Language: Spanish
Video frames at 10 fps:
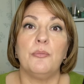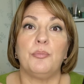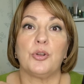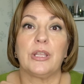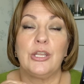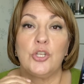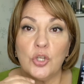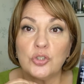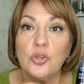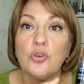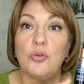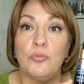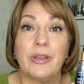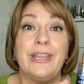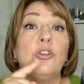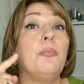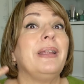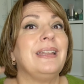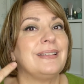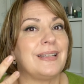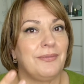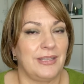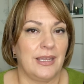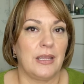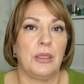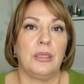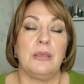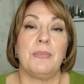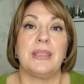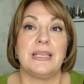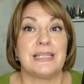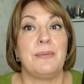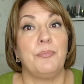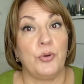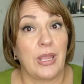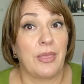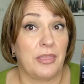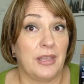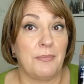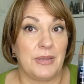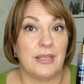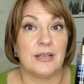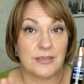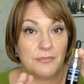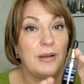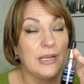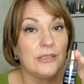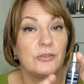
porque noto como que no penetra bien encima de esa ampolla de ceramidas, ¿vale?